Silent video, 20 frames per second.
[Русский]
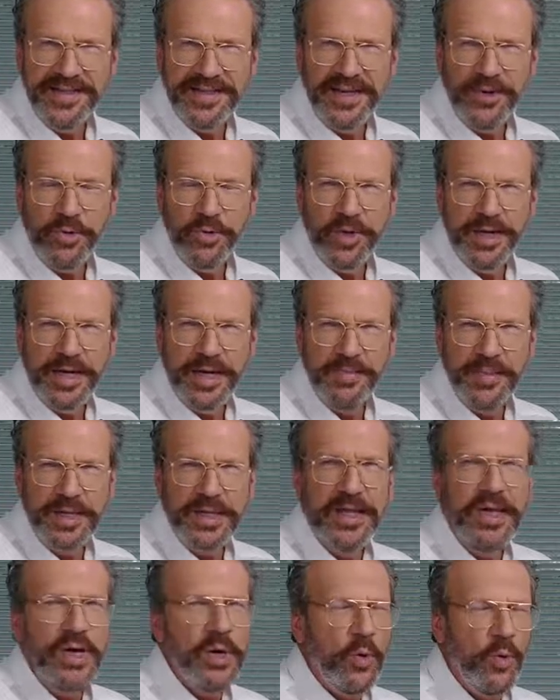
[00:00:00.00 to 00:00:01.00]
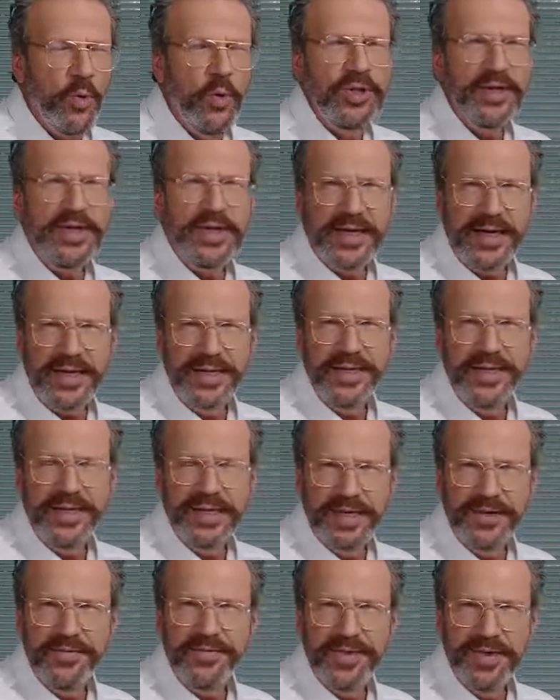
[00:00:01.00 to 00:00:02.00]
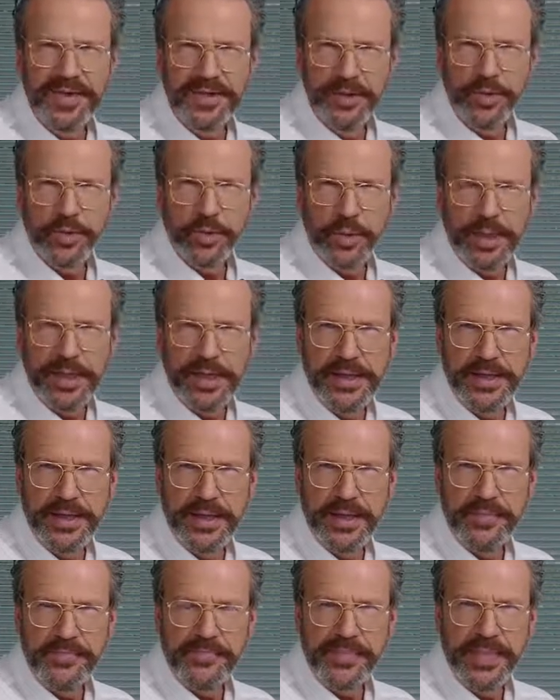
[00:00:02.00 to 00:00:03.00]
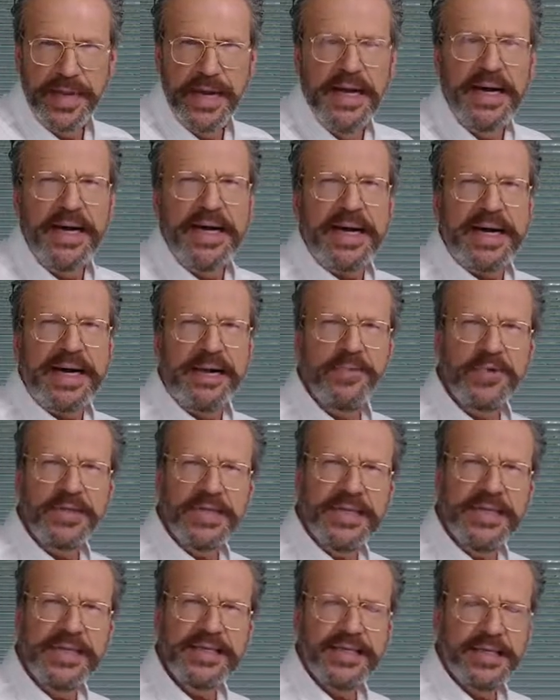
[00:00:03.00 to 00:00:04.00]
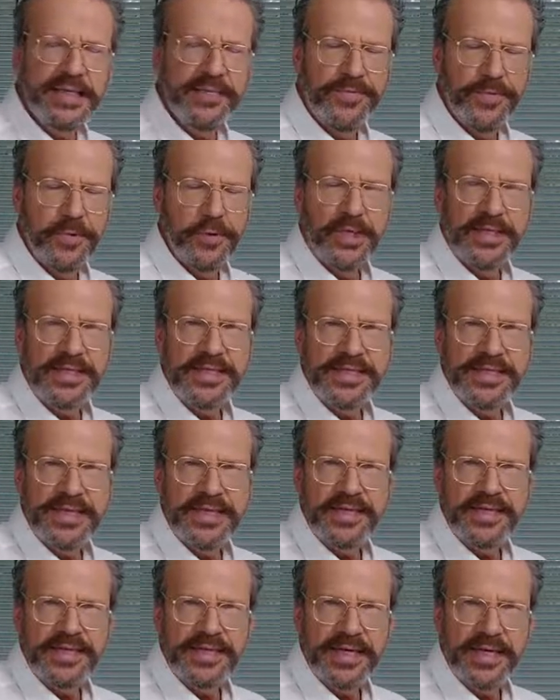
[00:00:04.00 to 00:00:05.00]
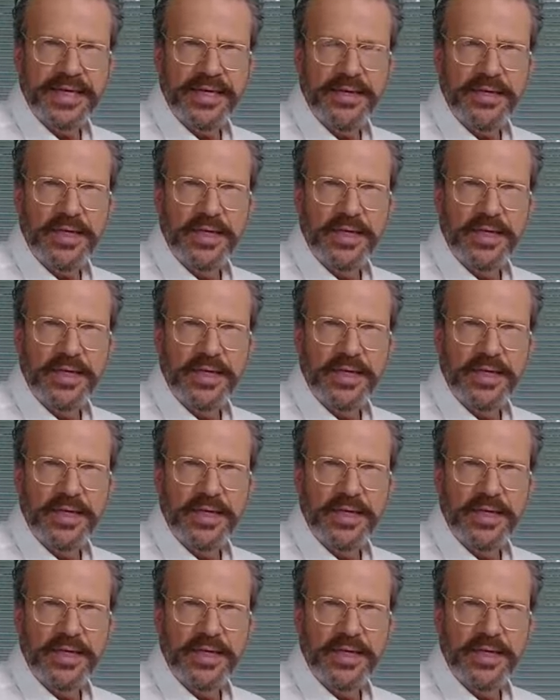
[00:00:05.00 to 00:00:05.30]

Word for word: такой камень. Он гарантированно натуральный. А вот если флуоресценция